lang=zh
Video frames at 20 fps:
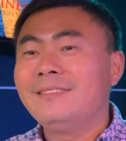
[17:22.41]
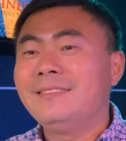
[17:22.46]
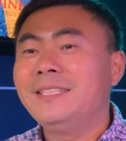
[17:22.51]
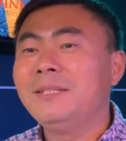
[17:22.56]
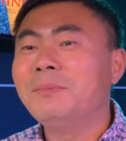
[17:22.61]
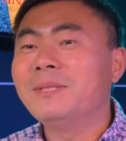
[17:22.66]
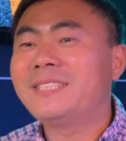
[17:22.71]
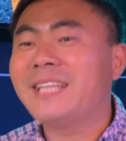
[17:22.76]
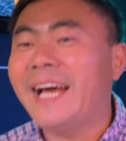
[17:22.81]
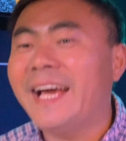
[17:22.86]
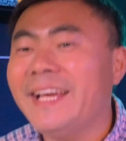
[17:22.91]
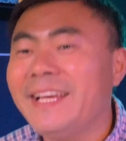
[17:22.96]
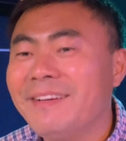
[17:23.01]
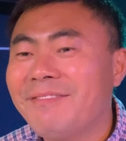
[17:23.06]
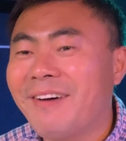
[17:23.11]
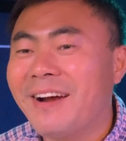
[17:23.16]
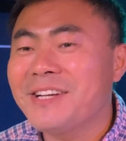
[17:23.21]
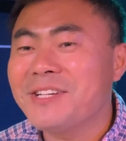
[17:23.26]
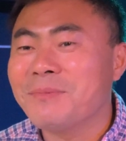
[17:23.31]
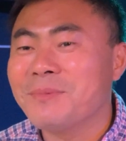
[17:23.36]
你们猜
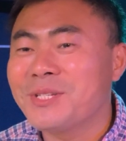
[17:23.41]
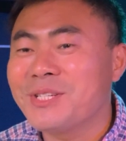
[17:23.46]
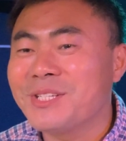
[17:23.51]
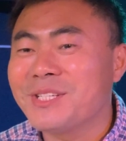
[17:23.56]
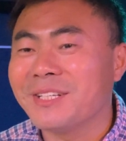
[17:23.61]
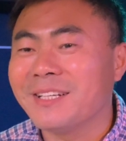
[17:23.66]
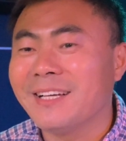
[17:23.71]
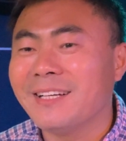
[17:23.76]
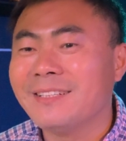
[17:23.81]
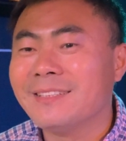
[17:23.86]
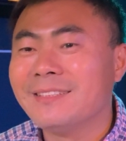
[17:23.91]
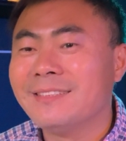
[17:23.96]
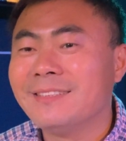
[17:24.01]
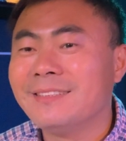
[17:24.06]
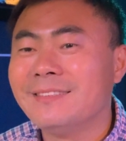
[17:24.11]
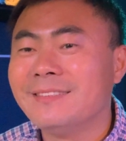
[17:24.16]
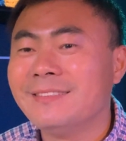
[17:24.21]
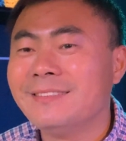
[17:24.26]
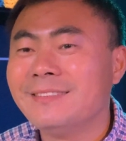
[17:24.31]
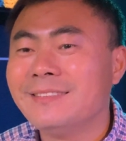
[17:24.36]
发生什么事情了？
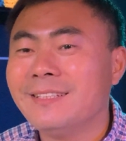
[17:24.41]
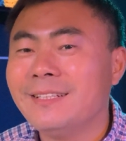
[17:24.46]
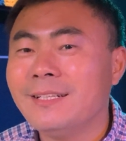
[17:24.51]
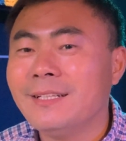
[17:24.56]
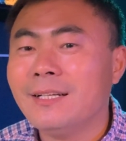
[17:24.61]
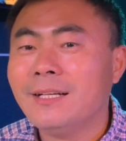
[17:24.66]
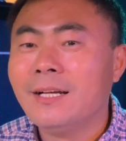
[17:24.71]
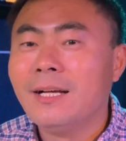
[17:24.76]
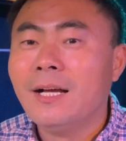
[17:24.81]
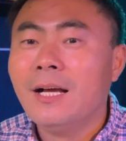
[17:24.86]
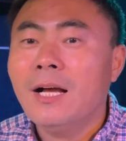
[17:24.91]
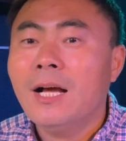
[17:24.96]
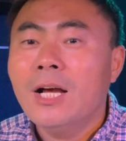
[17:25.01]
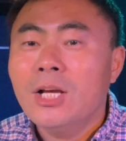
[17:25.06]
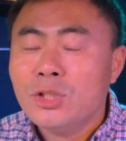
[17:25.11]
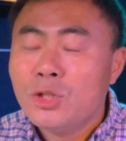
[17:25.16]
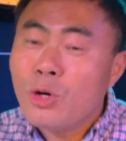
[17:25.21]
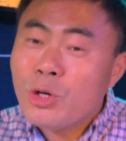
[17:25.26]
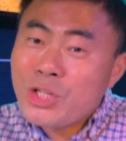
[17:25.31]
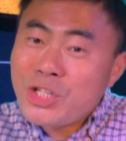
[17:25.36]

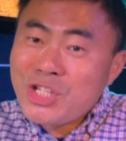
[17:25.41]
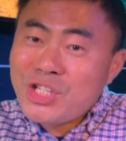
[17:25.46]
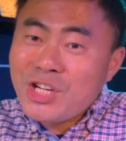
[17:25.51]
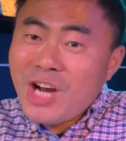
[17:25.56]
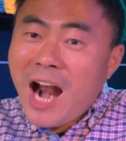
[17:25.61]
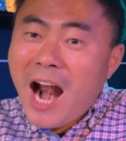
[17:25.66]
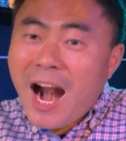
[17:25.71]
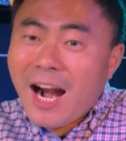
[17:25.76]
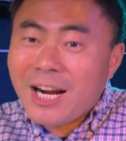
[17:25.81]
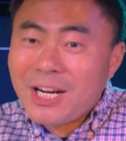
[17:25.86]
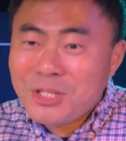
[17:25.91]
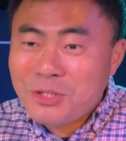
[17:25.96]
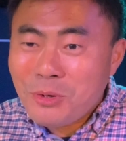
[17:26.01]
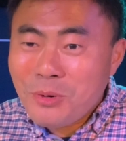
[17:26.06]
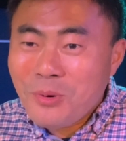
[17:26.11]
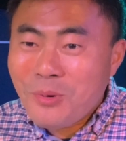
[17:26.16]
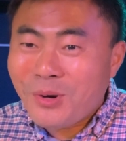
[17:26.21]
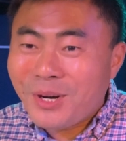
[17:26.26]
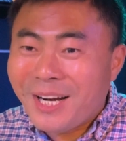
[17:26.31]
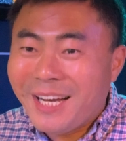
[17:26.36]
有十二个
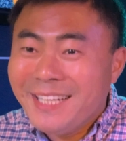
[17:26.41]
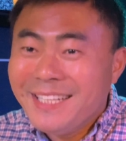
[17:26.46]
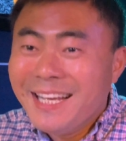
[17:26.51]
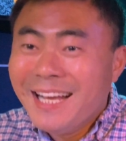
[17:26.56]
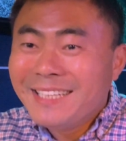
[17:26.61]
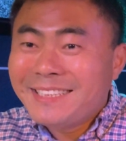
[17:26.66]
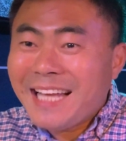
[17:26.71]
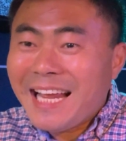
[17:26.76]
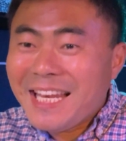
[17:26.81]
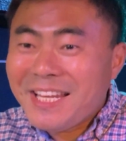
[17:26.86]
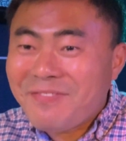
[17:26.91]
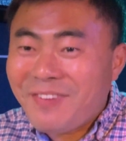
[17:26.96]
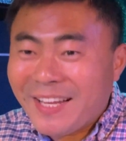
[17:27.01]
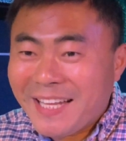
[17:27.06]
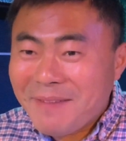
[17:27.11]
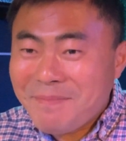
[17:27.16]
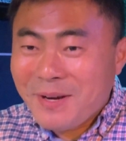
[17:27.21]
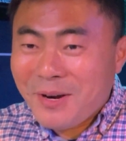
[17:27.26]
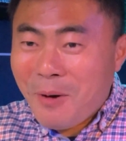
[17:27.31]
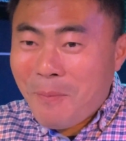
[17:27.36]
中国人在理发
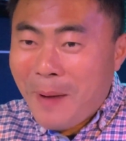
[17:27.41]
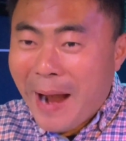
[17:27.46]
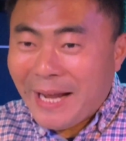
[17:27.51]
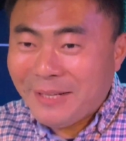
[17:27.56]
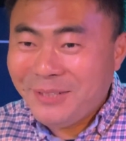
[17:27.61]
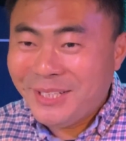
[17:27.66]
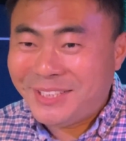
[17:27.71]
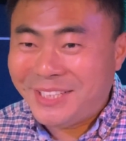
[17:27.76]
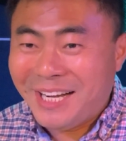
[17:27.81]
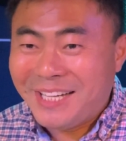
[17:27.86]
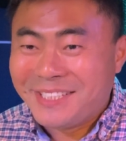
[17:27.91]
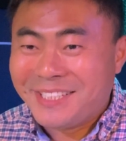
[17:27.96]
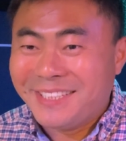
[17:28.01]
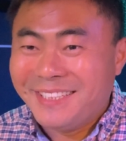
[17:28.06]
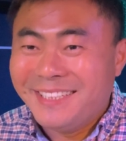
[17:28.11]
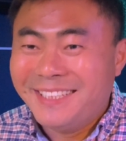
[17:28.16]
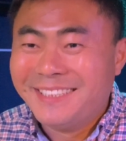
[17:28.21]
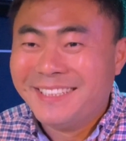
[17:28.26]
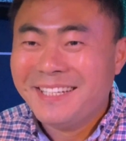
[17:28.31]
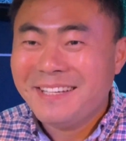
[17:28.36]
店门口排队等
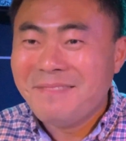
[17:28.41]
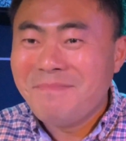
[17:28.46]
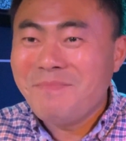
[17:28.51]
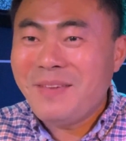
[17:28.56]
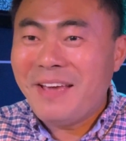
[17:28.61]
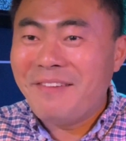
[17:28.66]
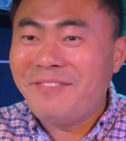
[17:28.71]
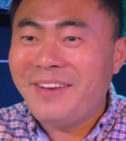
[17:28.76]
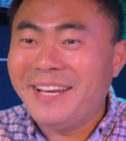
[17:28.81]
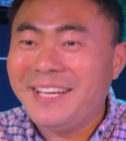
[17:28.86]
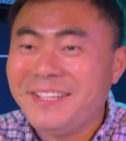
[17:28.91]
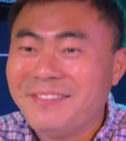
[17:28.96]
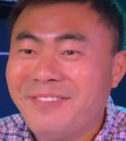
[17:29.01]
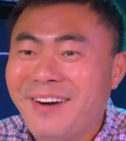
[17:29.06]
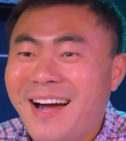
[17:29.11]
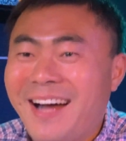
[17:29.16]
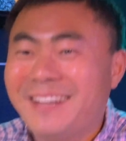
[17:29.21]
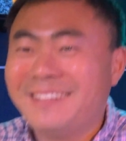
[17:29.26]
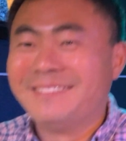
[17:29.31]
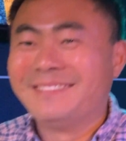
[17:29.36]
着免费理
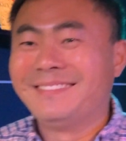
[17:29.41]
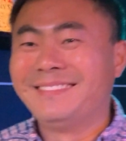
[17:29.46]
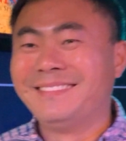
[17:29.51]
发。